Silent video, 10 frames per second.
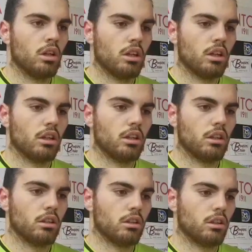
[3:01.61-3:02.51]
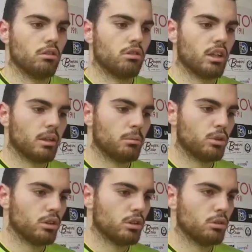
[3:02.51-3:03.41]
eh, allungheremo
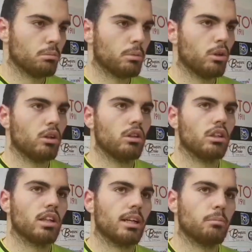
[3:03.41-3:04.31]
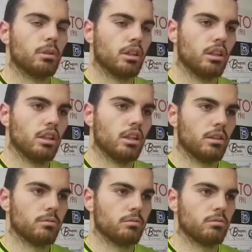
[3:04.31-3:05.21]
di, di, un po' il gap, il,
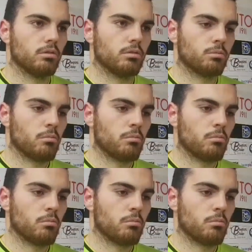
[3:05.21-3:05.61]
mm,